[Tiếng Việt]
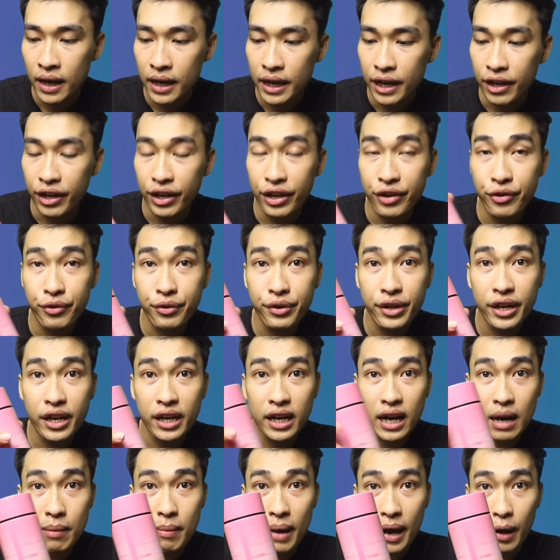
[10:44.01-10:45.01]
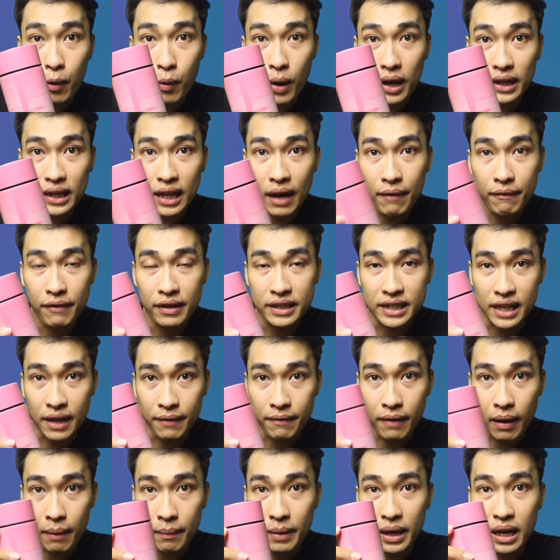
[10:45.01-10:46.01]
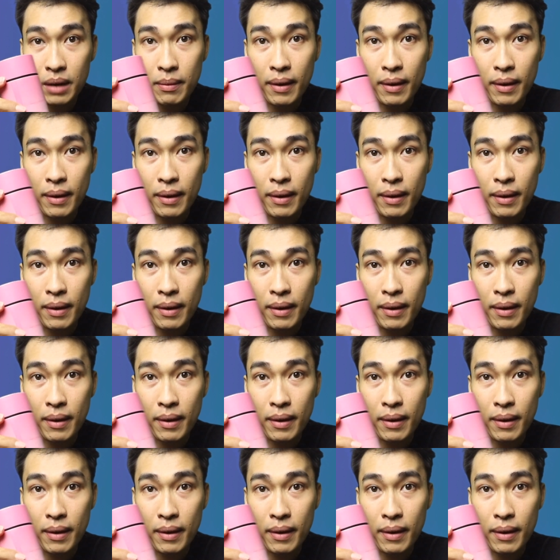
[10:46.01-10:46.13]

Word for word: Nếu như các bạn quan tâm về sản phẩm này,